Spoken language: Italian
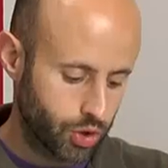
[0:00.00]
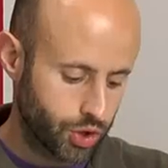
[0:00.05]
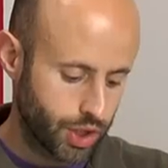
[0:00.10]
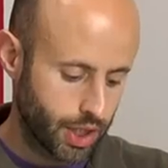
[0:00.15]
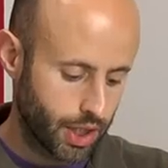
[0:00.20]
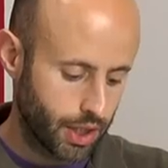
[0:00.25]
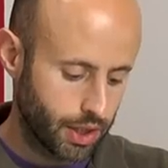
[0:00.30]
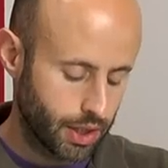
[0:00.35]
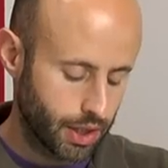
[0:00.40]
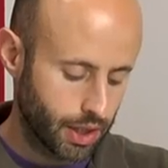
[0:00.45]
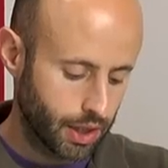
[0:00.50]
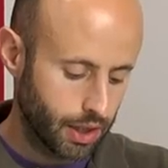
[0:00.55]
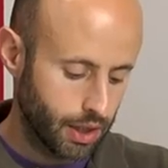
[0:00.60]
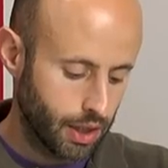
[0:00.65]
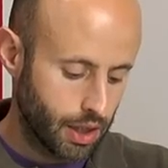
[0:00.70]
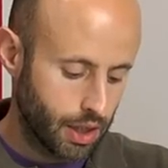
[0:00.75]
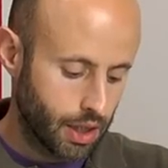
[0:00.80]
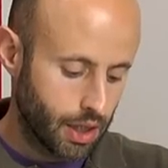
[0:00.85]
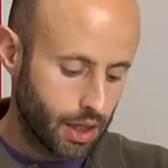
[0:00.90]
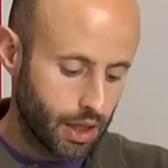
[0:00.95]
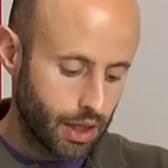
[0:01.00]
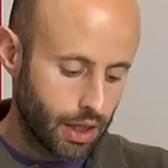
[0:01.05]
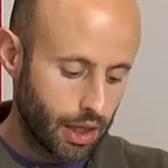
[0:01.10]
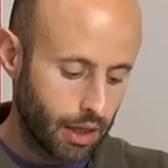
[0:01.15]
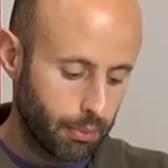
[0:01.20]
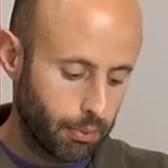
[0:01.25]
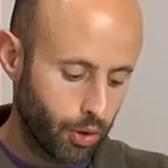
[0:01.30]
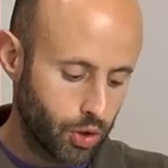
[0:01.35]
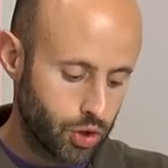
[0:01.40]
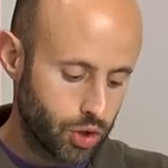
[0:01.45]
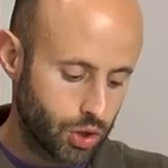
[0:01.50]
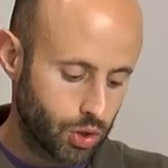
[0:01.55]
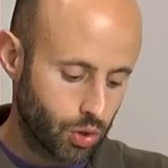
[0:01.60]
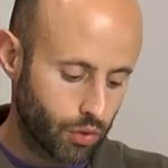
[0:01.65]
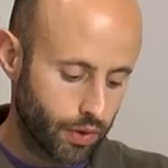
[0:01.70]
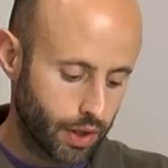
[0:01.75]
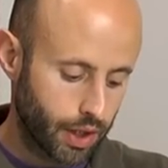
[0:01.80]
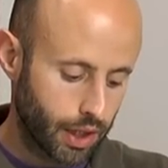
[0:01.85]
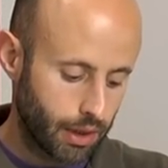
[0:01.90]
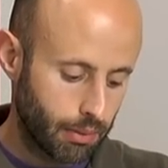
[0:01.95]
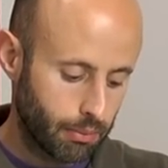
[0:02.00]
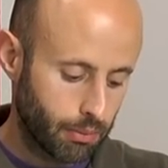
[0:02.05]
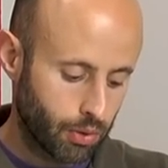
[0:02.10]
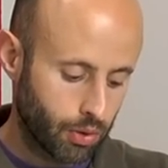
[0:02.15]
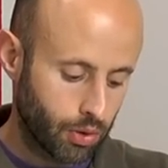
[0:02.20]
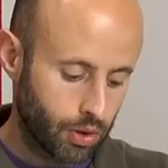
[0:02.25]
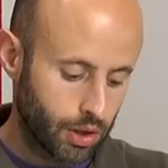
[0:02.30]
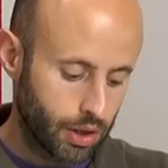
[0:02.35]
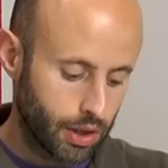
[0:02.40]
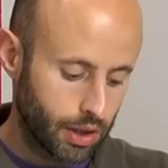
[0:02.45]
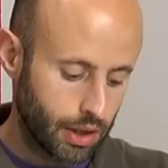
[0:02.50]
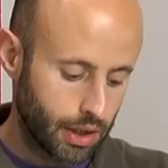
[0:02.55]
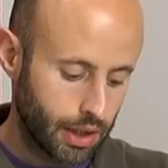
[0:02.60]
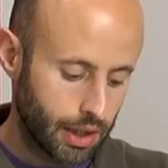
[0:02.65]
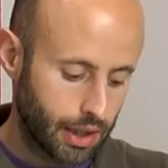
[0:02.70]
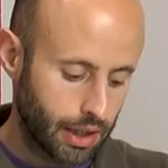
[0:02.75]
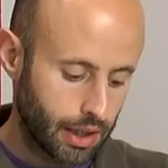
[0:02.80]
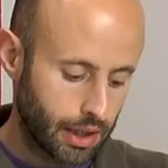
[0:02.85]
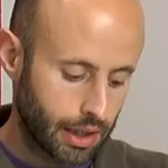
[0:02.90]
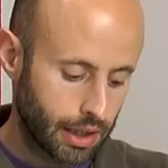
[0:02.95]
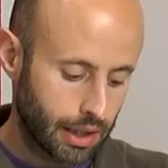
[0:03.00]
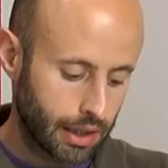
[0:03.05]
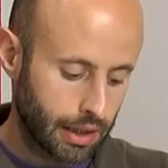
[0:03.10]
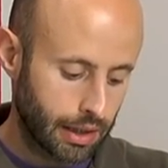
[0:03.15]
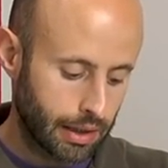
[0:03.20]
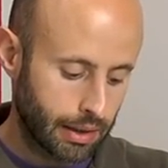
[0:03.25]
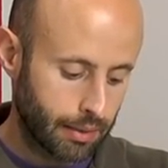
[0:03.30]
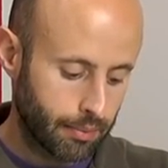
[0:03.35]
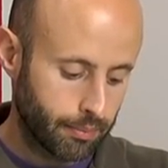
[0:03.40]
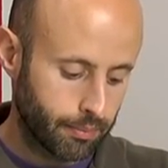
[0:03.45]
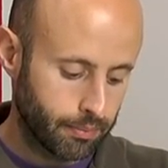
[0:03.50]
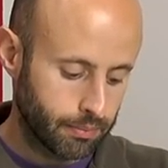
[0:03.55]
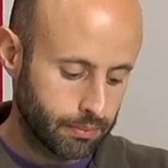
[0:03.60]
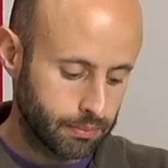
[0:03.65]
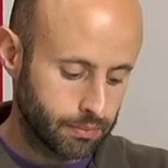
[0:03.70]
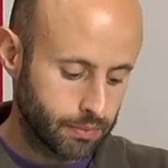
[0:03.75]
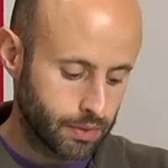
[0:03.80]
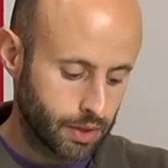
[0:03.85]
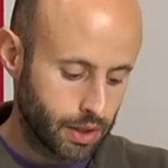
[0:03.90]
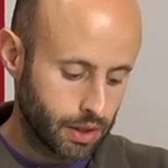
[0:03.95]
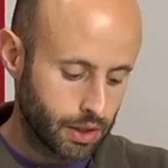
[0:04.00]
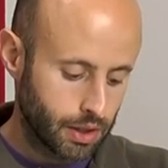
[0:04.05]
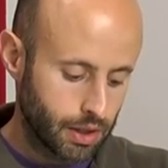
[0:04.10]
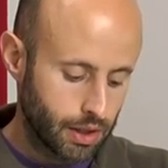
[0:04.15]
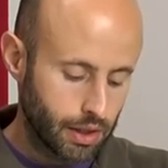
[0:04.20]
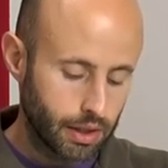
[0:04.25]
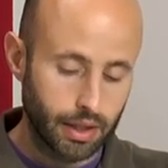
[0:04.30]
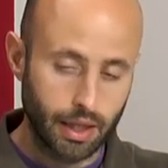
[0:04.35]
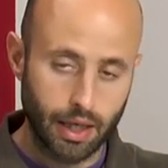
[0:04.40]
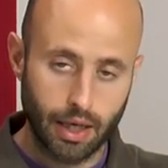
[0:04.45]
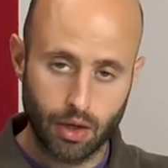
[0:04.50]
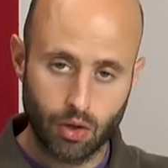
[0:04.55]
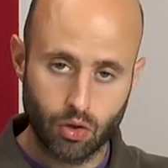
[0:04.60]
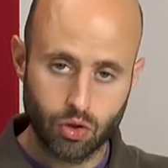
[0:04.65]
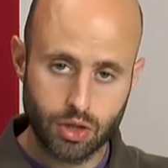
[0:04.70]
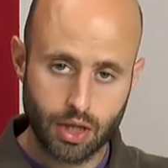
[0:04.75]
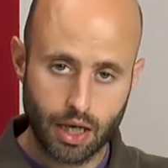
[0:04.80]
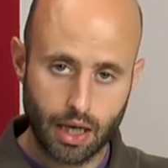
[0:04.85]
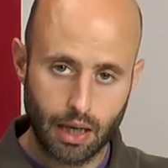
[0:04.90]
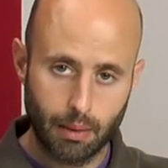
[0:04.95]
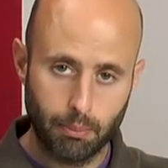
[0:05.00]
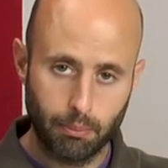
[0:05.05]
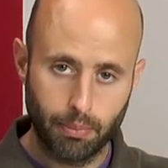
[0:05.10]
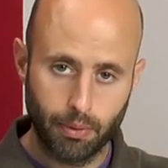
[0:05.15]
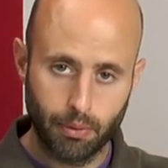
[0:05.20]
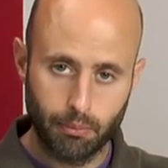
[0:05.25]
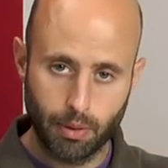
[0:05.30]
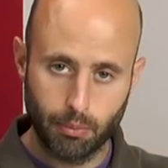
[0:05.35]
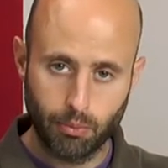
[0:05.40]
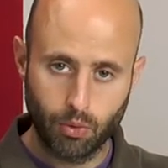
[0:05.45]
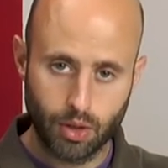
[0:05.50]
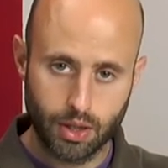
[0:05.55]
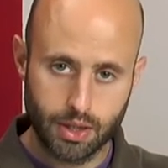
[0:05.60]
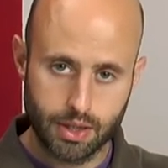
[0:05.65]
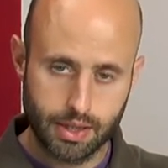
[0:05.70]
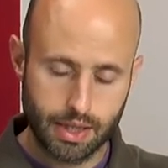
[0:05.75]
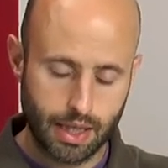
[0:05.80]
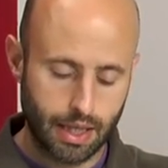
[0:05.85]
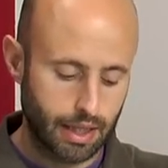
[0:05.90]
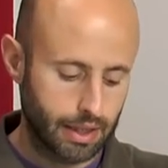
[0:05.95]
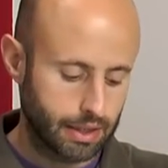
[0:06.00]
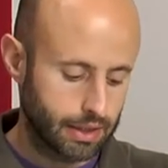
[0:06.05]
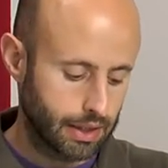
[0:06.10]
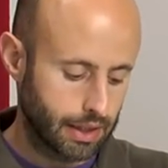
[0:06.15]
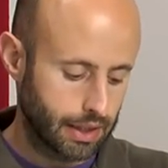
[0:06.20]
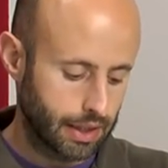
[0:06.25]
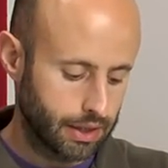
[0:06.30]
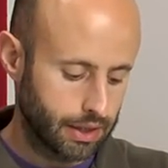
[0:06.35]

scegliere e poi ci troveremo nella, nella nostra app memorizzata